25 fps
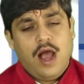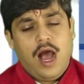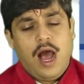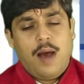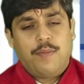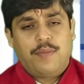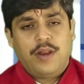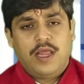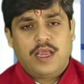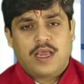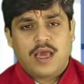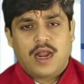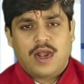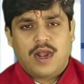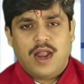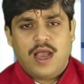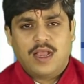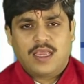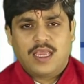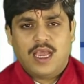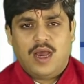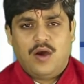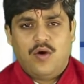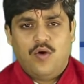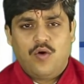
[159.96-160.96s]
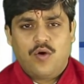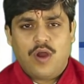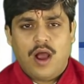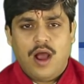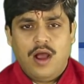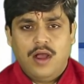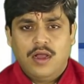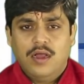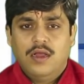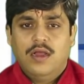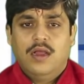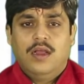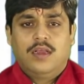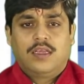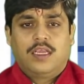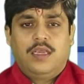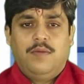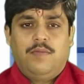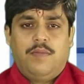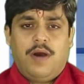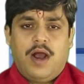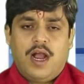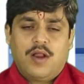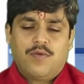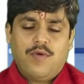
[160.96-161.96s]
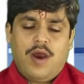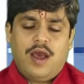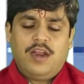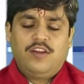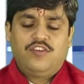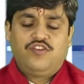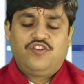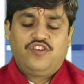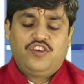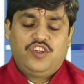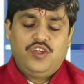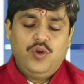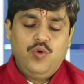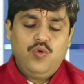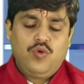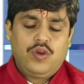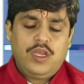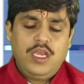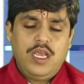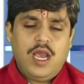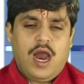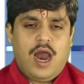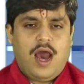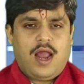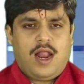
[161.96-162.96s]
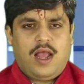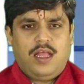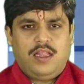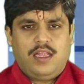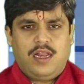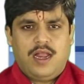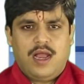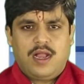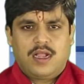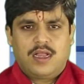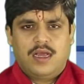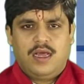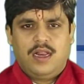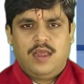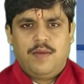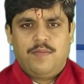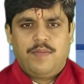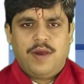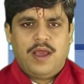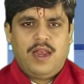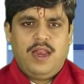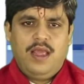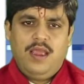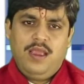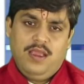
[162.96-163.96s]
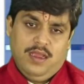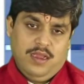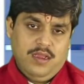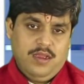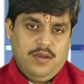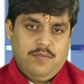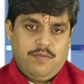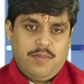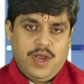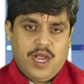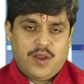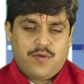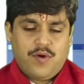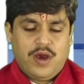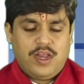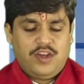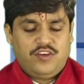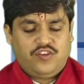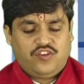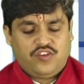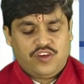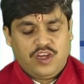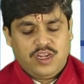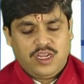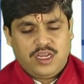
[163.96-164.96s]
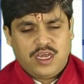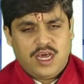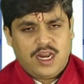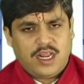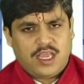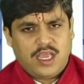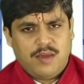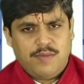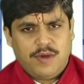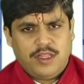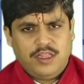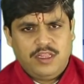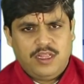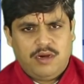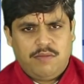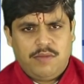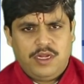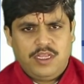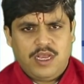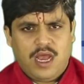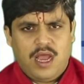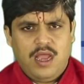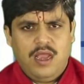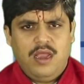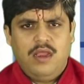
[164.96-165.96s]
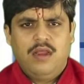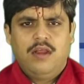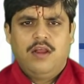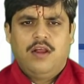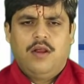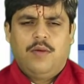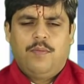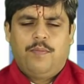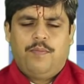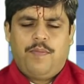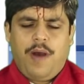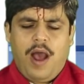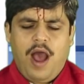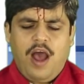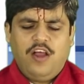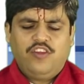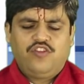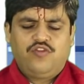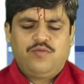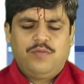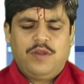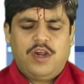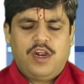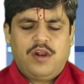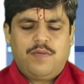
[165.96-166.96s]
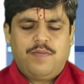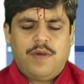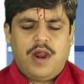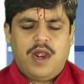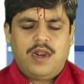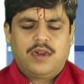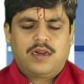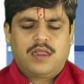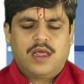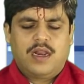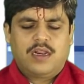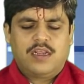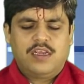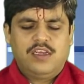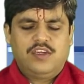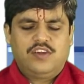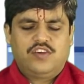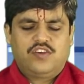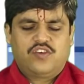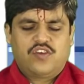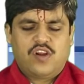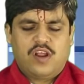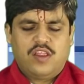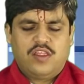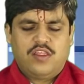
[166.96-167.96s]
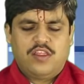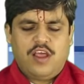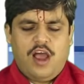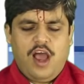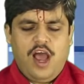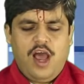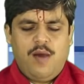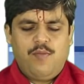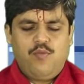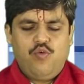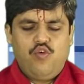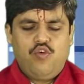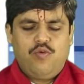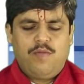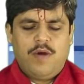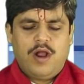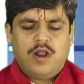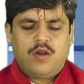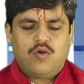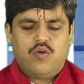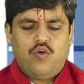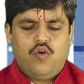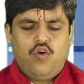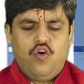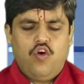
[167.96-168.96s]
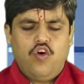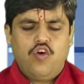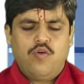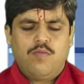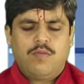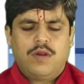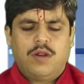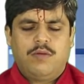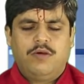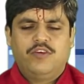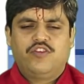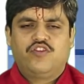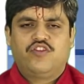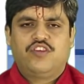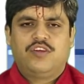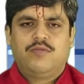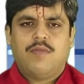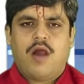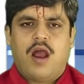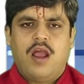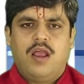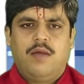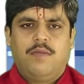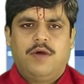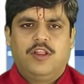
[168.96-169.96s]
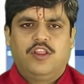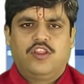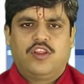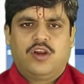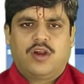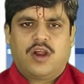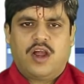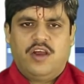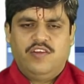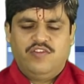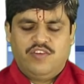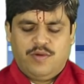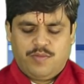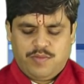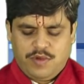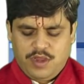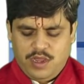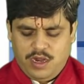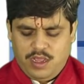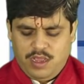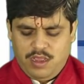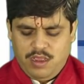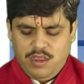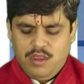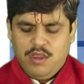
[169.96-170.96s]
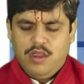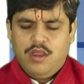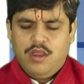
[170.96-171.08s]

आपने करना क्या होगा कि भगवान शिव की आराधना करें पहले भगवान शंकर के मंदिर में जाएं पांच मिनट बैठ करके श्रद्धापूर्वक ओम नमः शिवाय मंत्र का जप करें